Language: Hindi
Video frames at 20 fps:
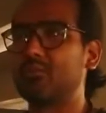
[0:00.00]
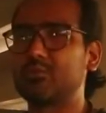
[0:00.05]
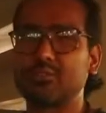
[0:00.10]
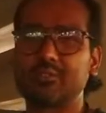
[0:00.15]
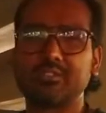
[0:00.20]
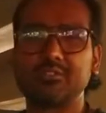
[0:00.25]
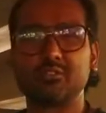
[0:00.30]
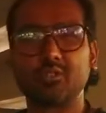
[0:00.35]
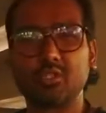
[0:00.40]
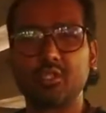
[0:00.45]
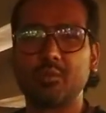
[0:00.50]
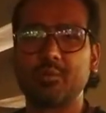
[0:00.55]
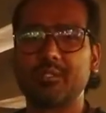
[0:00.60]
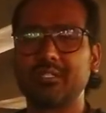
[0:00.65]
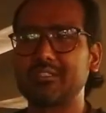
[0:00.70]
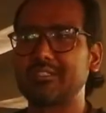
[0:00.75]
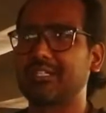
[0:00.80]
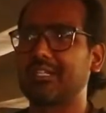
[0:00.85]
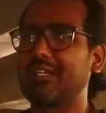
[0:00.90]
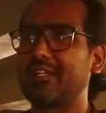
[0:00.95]
दो सौ तीन सौ
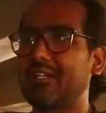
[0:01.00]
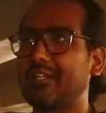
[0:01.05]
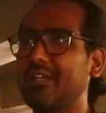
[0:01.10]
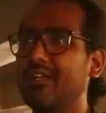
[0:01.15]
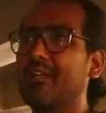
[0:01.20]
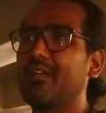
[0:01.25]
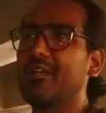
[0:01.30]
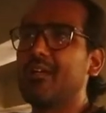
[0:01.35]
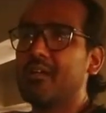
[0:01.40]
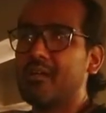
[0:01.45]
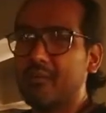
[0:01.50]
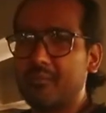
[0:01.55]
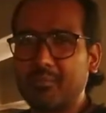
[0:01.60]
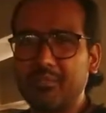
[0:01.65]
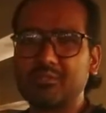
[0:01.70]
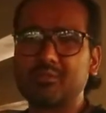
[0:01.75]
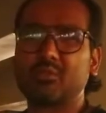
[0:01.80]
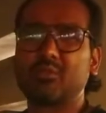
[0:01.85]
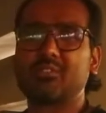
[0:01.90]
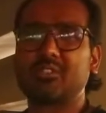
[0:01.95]
किलोमीटर चलाई है
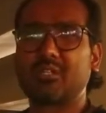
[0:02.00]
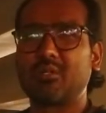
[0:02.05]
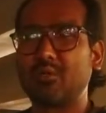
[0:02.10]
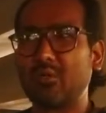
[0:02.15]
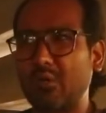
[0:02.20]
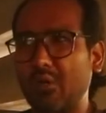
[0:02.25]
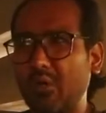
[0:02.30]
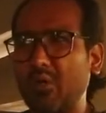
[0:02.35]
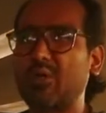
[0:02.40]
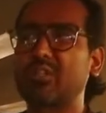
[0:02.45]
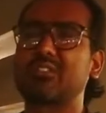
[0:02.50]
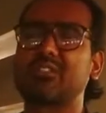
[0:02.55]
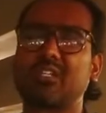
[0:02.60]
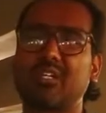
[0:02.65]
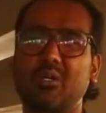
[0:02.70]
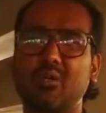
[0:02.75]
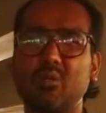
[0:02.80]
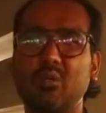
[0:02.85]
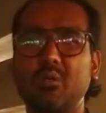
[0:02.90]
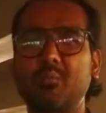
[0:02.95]
बट सोच रहा हूँ और
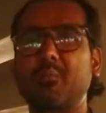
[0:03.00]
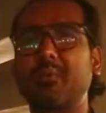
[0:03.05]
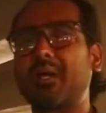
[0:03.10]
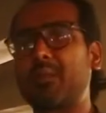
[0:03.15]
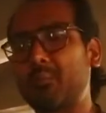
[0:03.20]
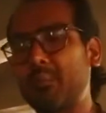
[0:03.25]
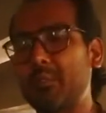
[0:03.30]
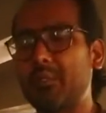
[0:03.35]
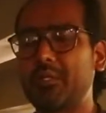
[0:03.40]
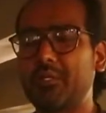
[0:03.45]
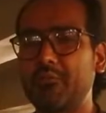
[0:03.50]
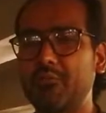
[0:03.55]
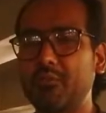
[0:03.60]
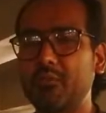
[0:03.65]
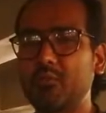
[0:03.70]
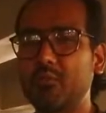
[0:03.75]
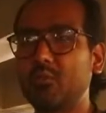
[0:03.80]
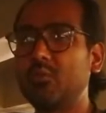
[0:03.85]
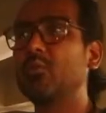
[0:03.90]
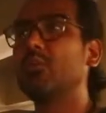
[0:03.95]
चलाऊँ और बाद में
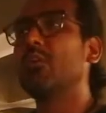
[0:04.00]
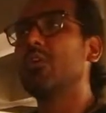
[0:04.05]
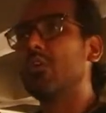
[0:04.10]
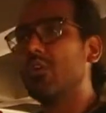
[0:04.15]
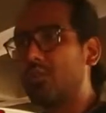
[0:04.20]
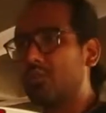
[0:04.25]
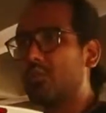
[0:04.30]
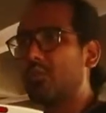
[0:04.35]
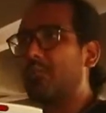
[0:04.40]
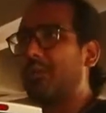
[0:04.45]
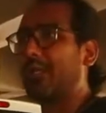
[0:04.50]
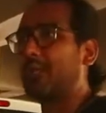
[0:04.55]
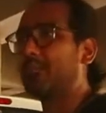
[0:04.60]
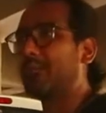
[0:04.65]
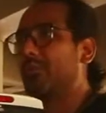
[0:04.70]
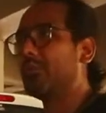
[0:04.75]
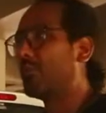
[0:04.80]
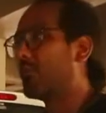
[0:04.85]
रिव्यू दूँ तो बाद में